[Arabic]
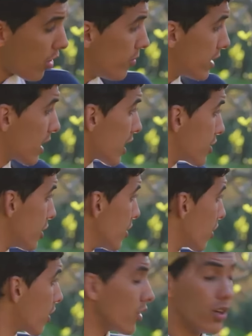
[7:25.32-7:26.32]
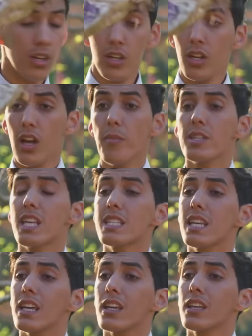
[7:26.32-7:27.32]
نبدل قشي دوك نروح امي
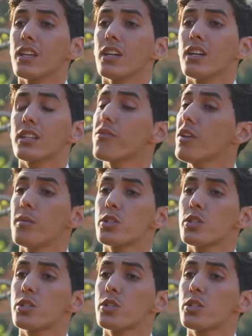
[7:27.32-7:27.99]
ساسي ها الطفله ما